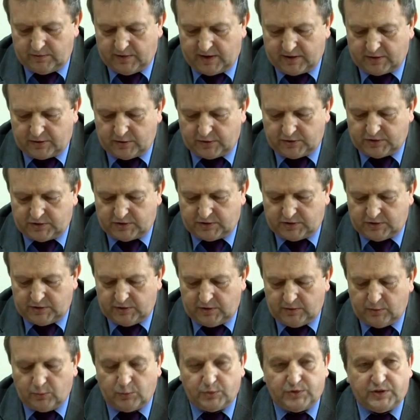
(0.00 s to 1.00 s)

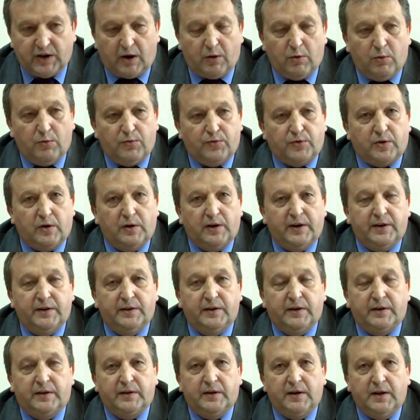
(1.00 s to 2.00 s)
wartości udziałów w
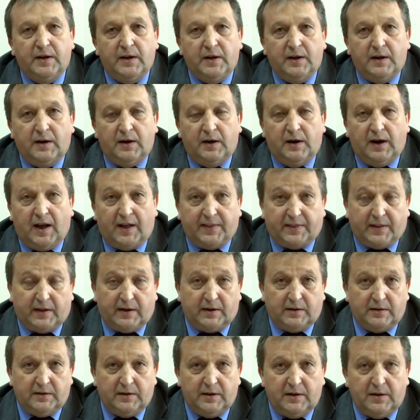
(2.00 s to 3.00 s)
kolejnych
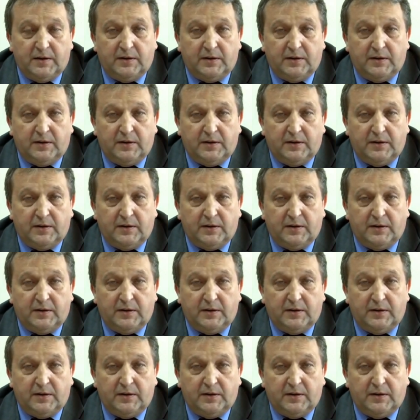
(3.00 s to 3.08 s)
latach.